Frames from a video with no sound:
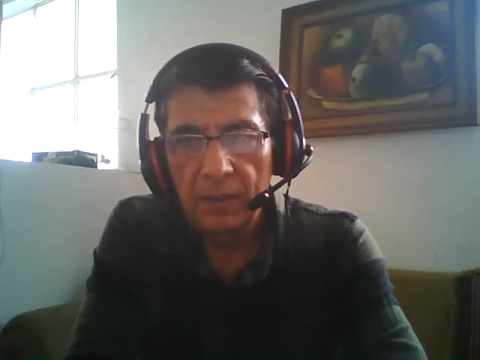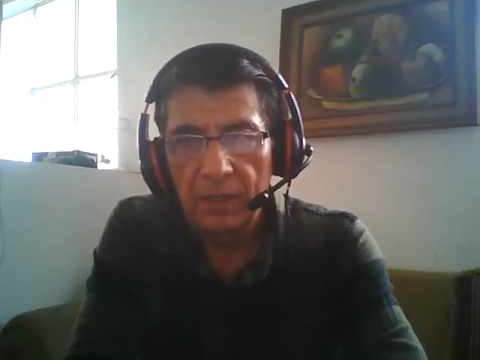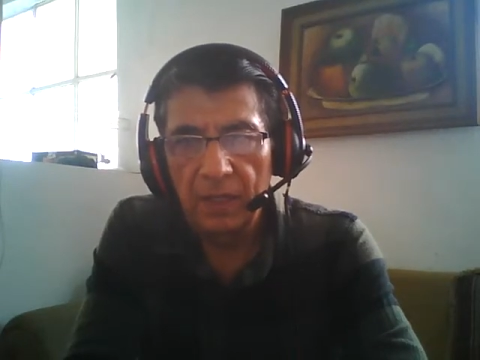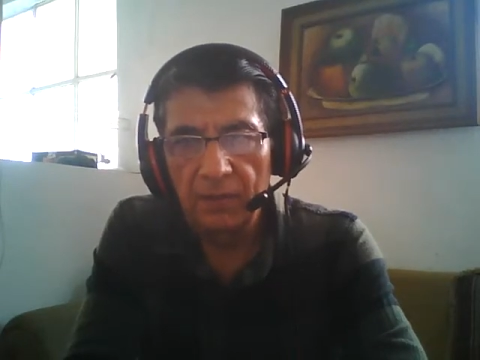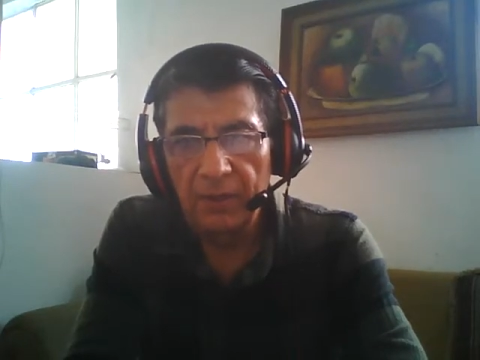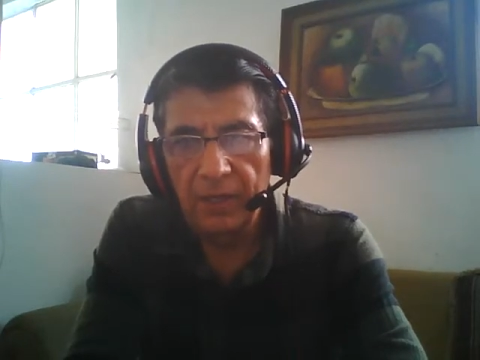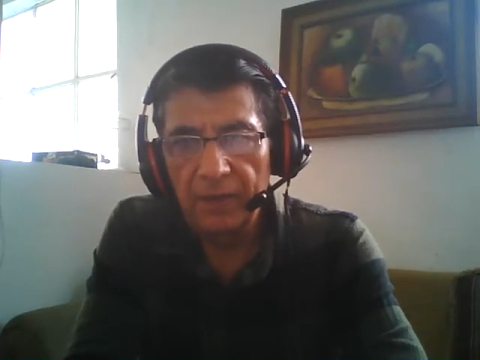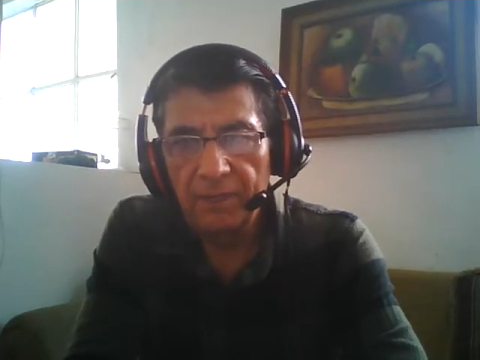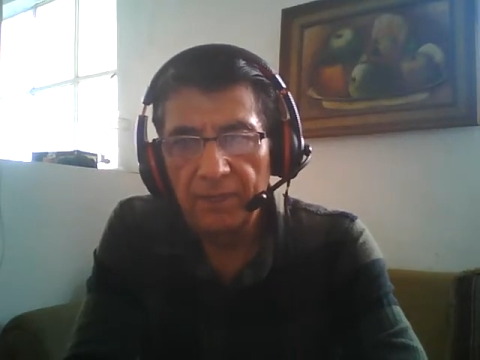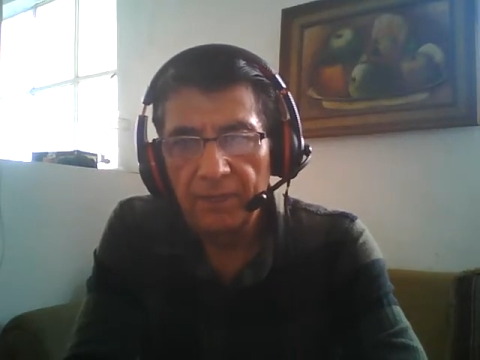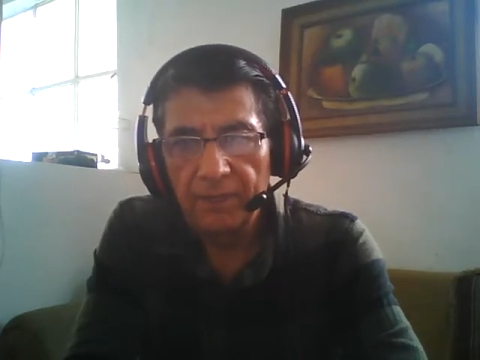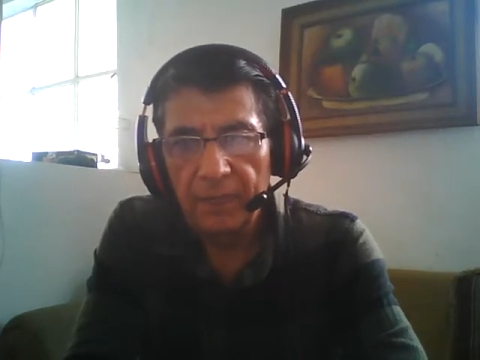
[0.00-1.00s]
Habla
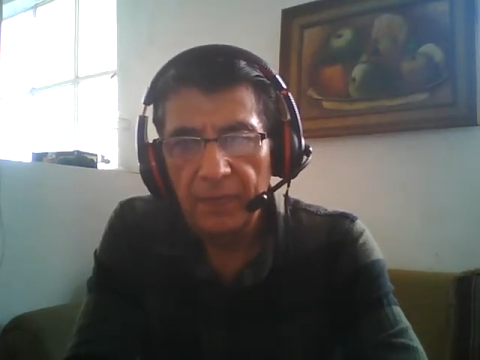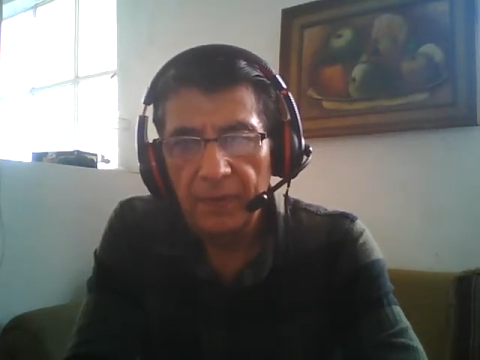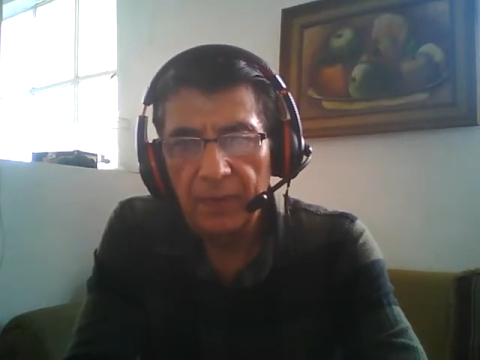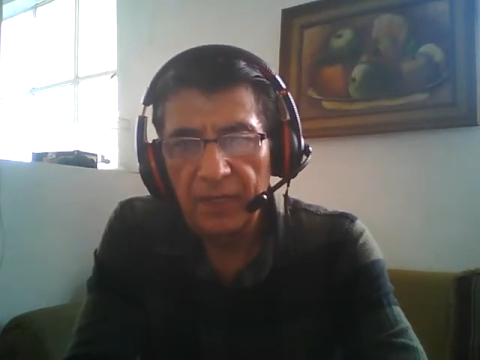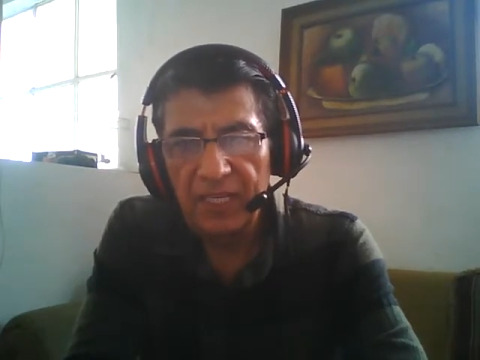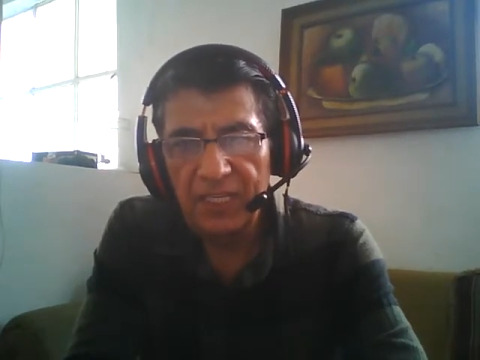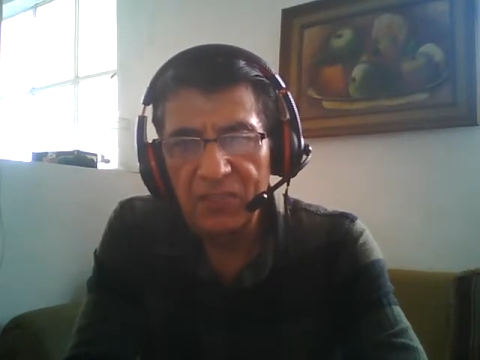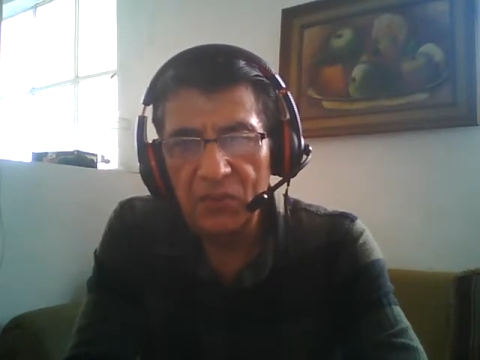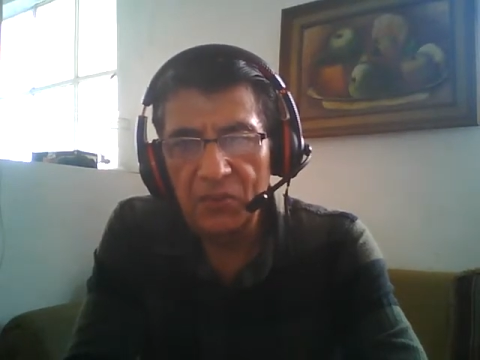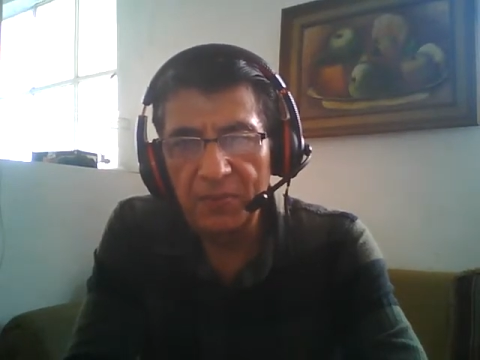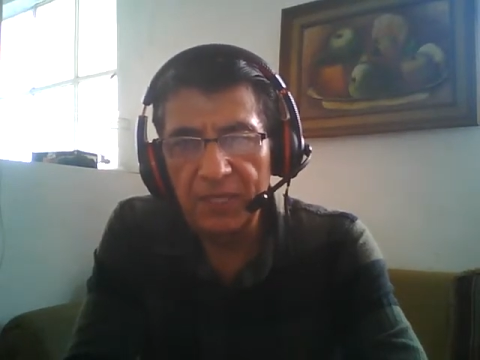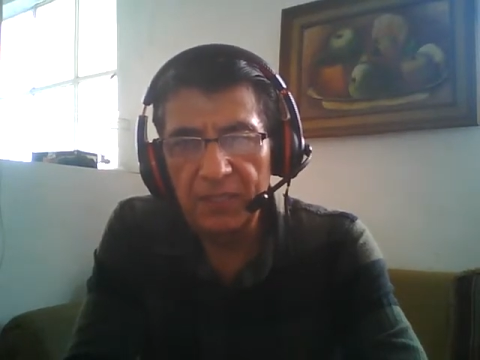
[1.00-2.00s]

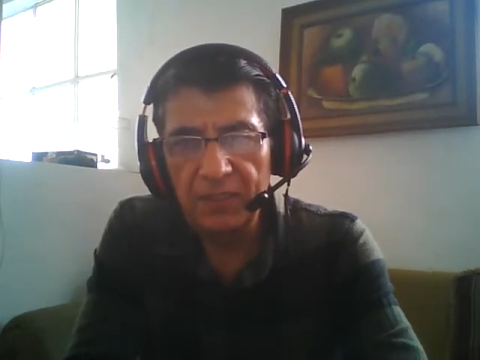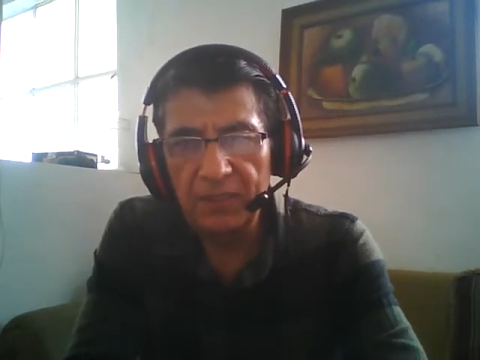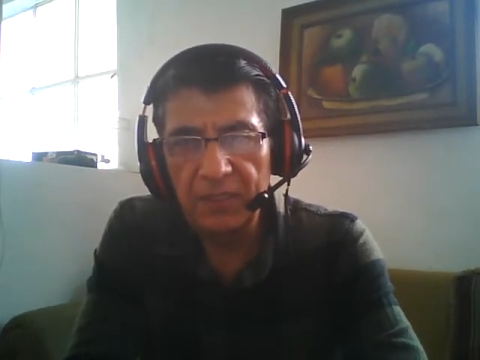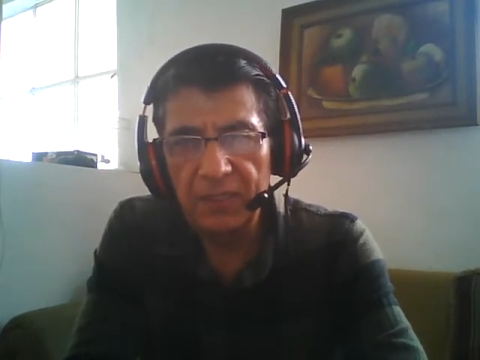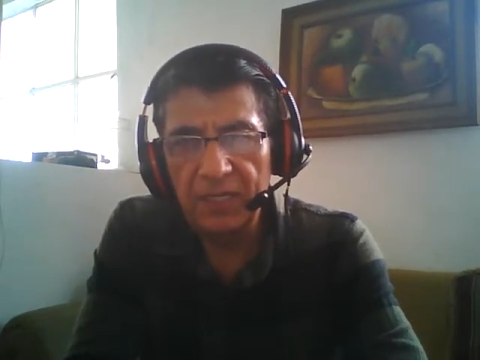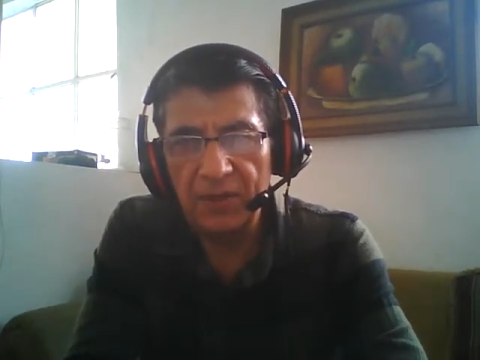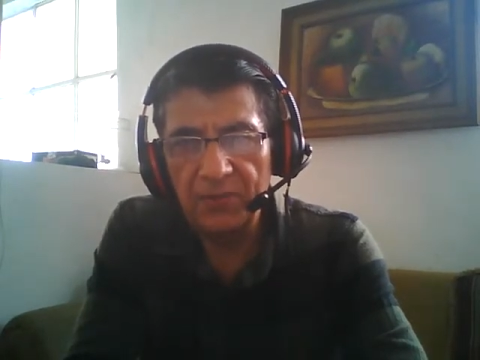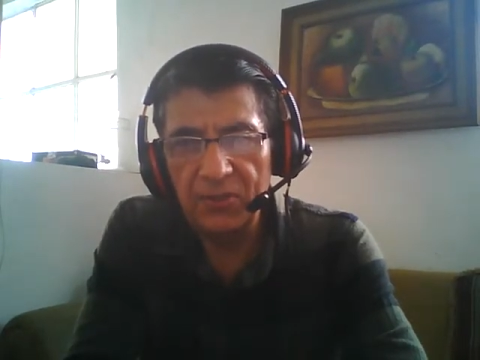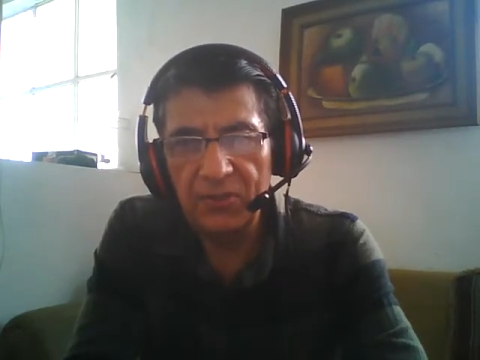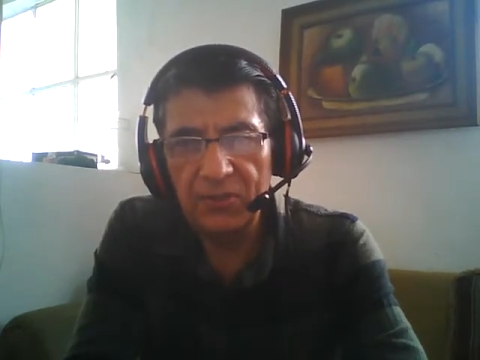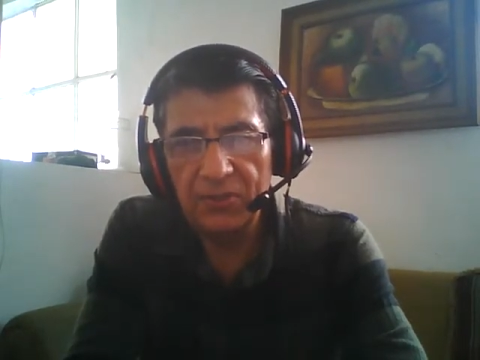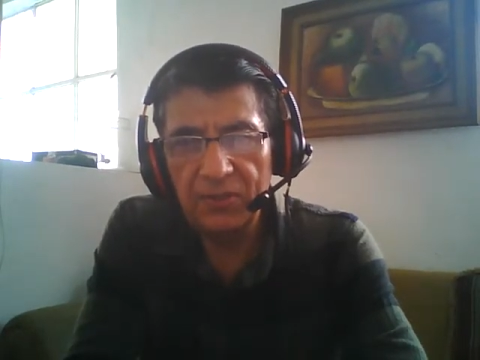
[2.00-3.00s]
Jesús Martínez
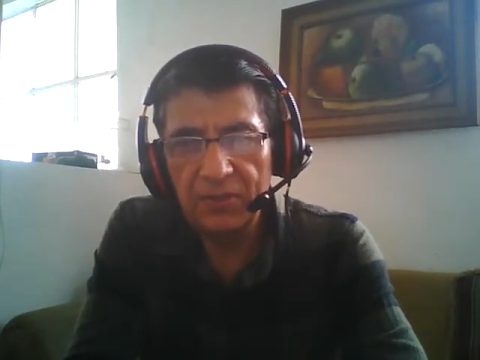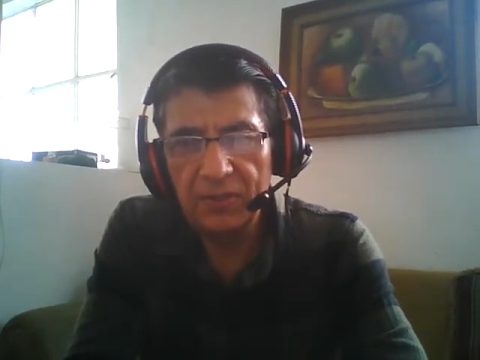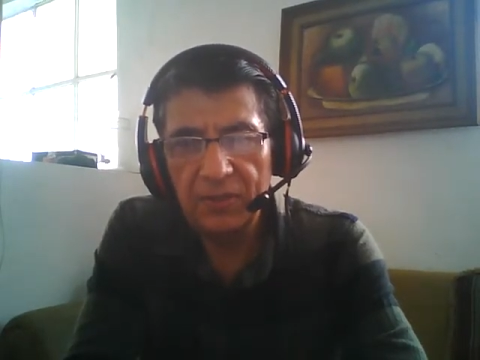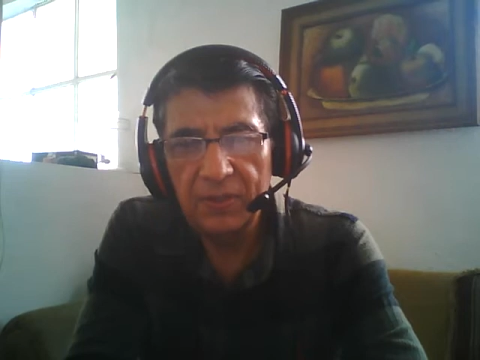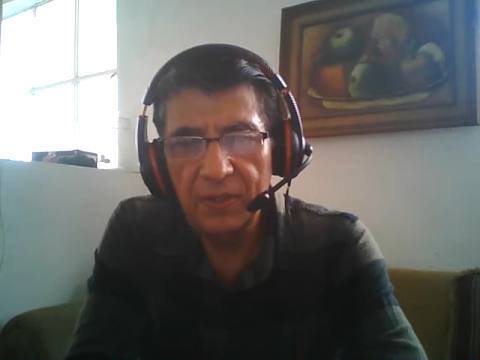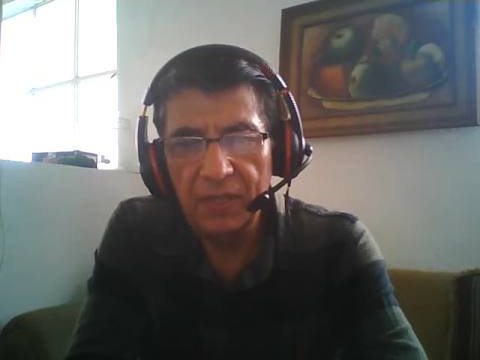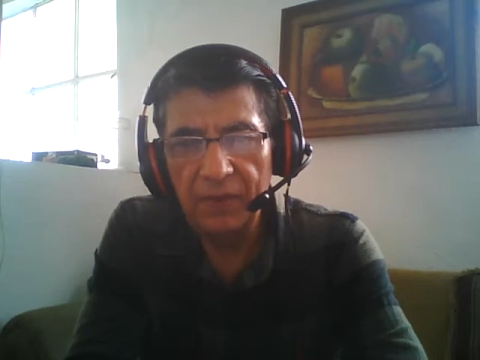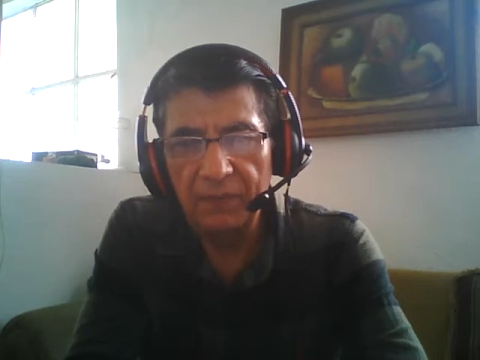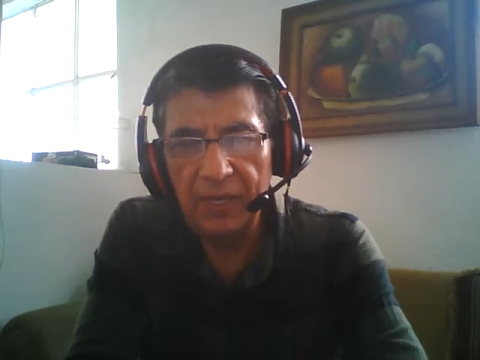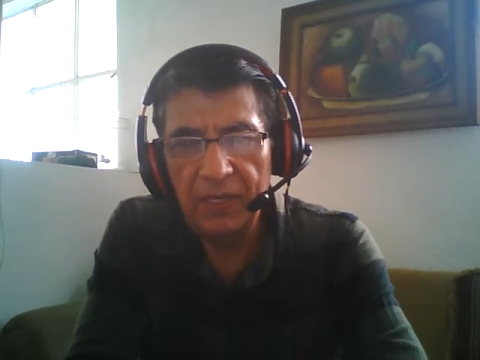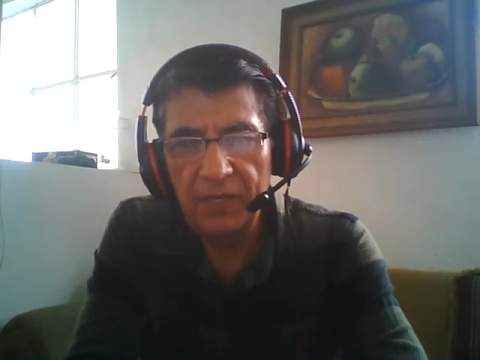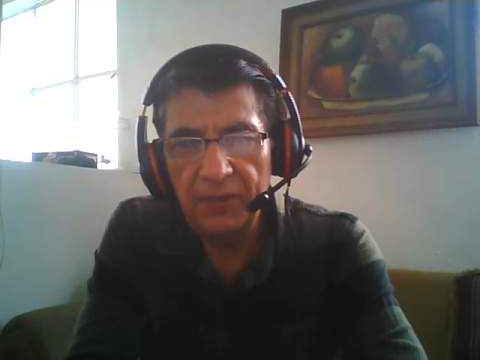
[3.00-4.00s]
Ramos de
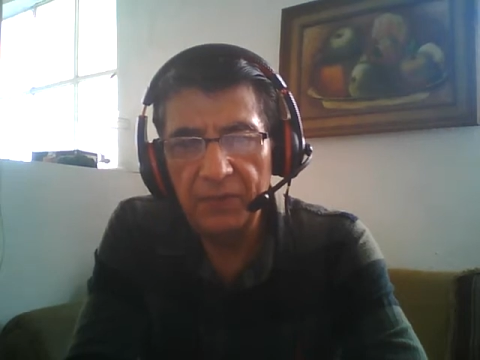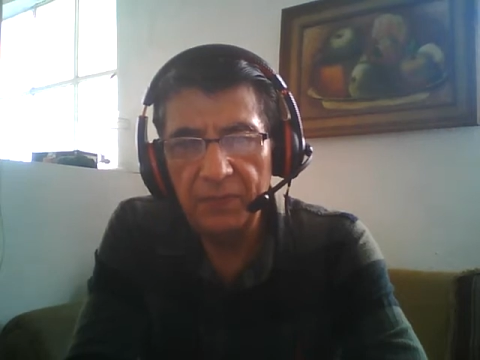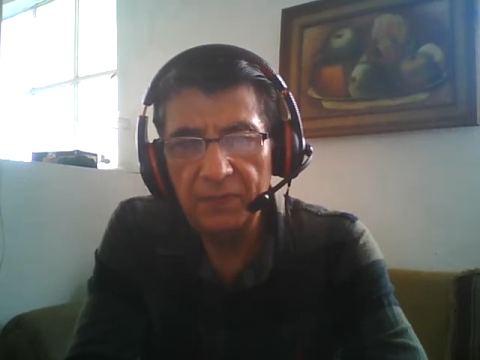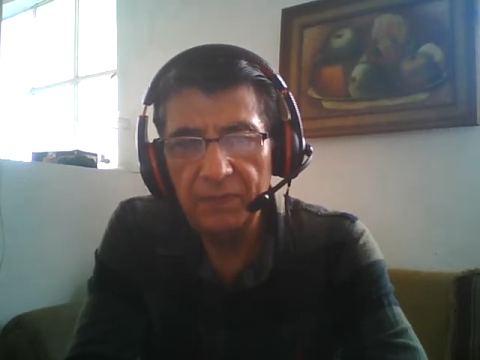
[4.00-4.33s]
México.